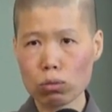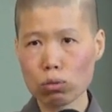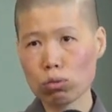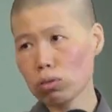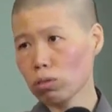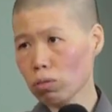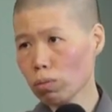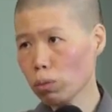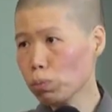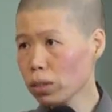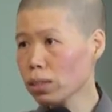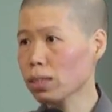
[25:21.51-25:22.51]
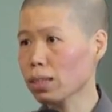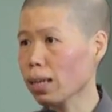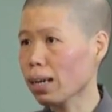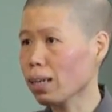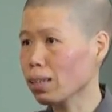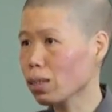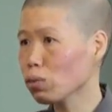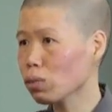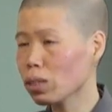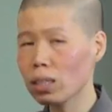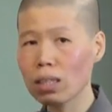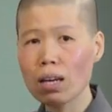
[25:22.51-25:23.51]
就是呃不是醒来啊，梁武
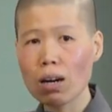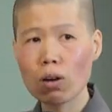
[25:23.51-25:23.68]
帝